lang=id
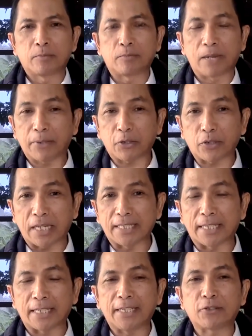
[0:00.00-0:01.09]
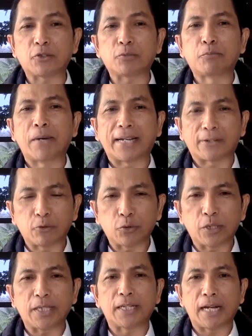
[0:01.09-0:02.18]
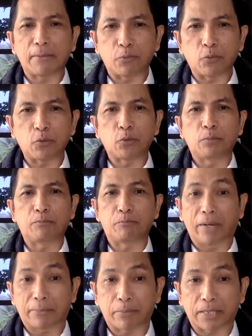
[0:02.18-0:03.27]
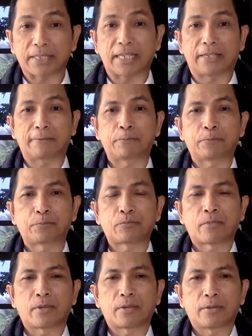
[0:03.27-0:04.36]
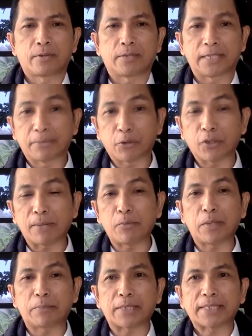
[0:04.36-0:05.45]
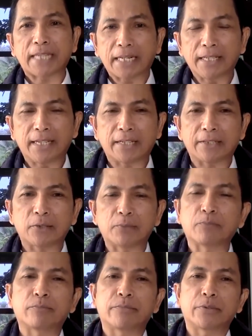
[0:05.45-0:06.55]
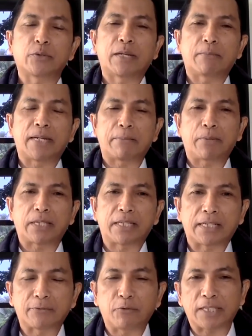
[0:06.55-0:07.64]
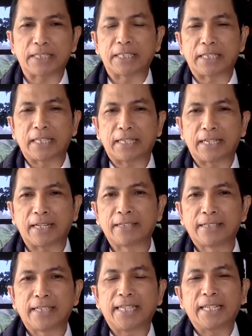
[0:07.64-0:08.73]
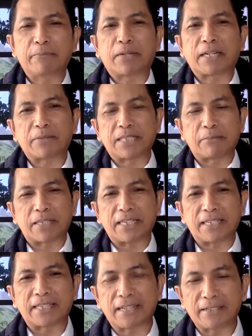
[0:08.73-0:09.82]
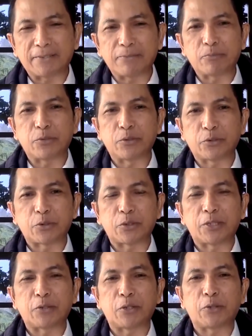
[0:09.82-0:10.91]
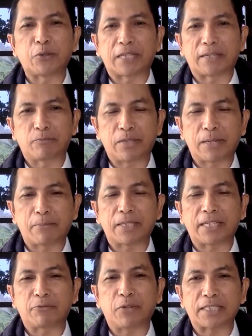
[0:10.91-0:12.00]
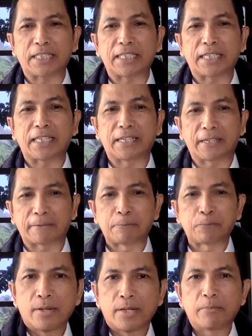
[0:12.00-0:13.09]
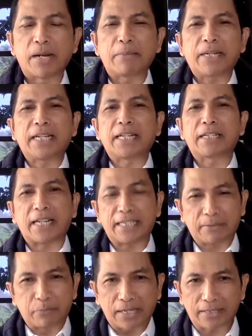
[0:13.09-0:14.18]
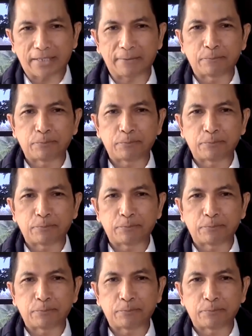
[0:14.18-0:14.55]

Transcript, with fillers: Berapa totalnya? Itu baru 34 persen. Jadi baru 34 persen yang sudah mendapatkan vaksin ketiga, ini para pejabat kita justru ikut-ikutan mendapatkan vaksin ketiga. Bagaimana dengan rakyat biasa?